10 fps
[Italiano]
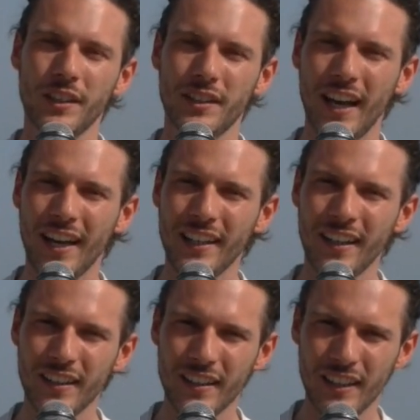in
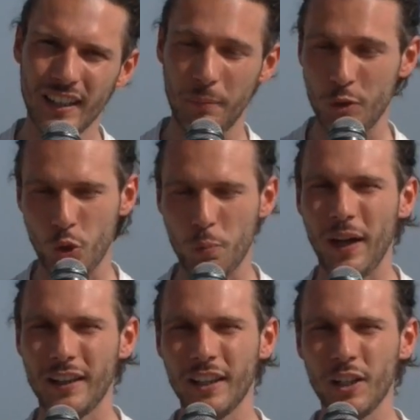Italia, la maggior
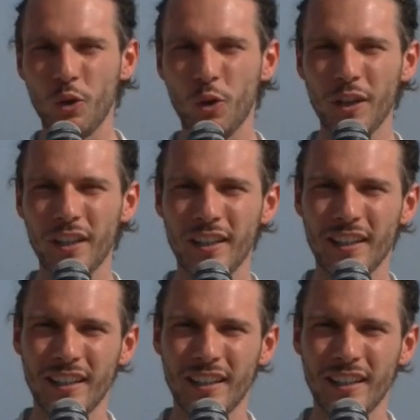parte di noi,